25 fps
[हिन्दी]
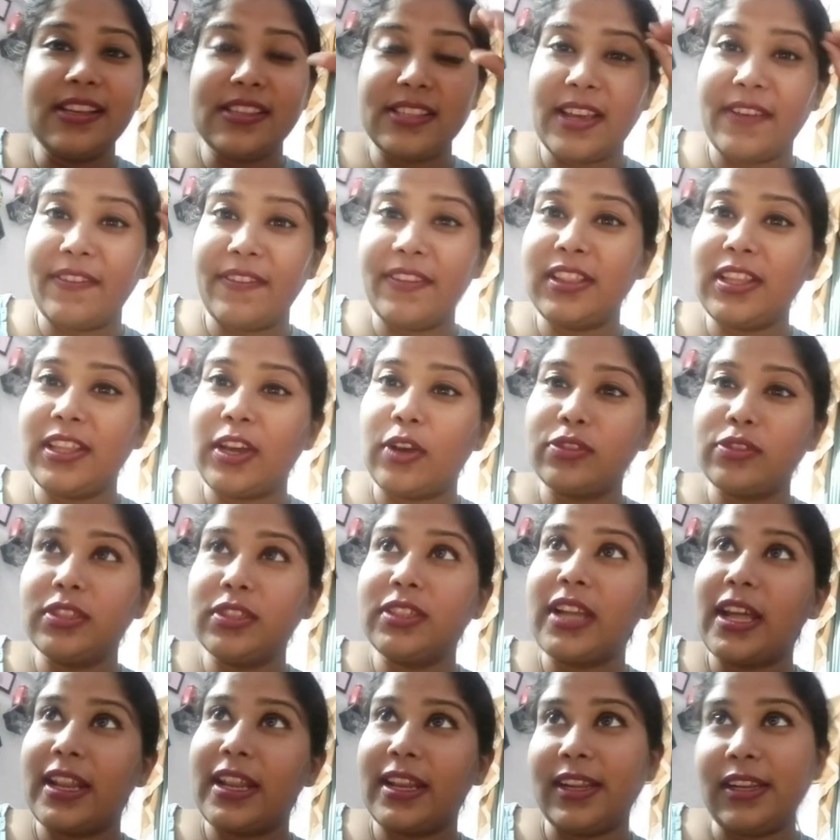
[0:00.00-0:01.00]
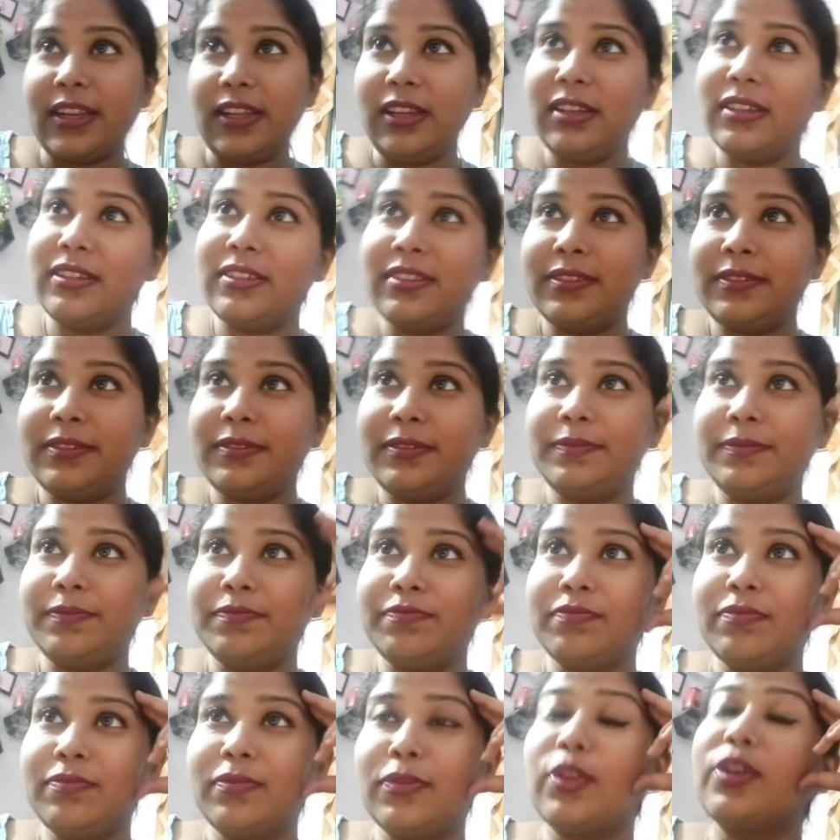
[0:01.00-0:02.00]
सेवन थाउजेंड डाला ना
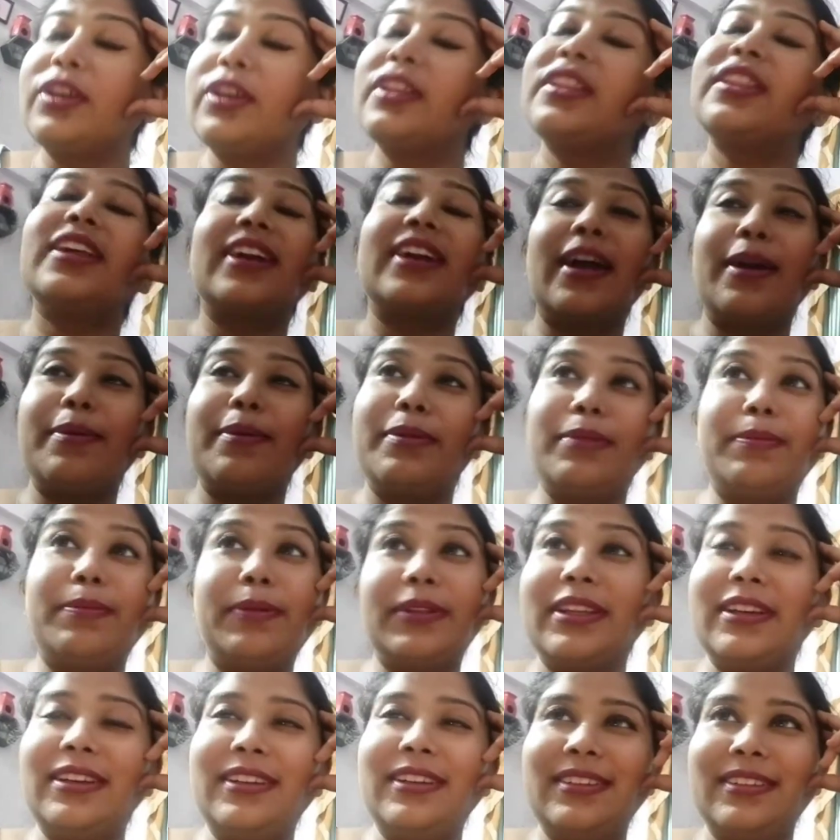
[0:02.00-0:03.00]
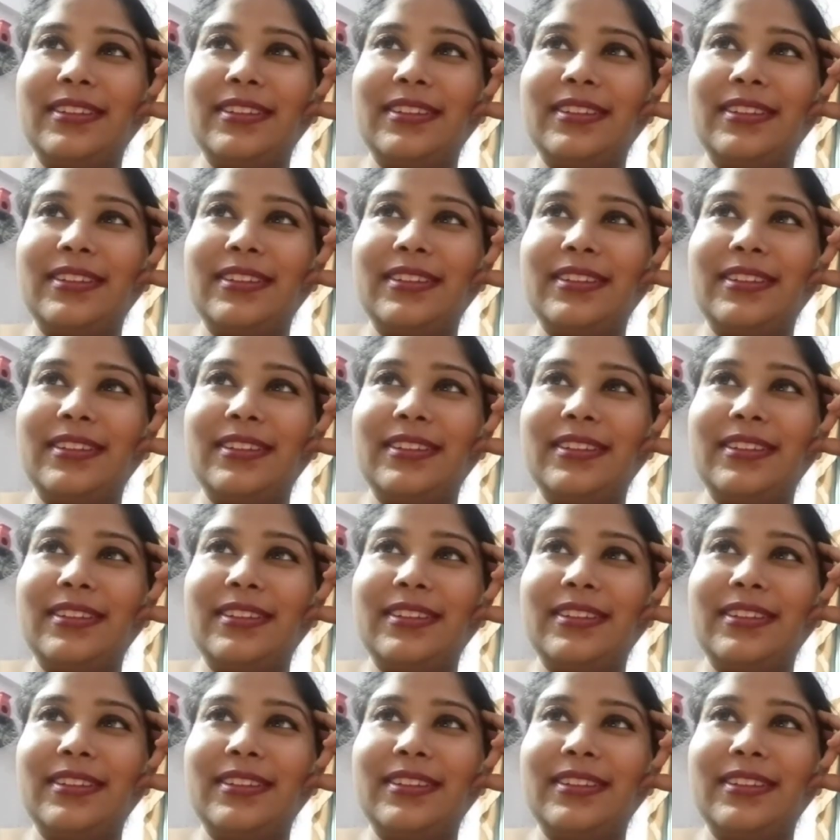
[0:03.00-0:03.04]
तो कितने का है बिल पता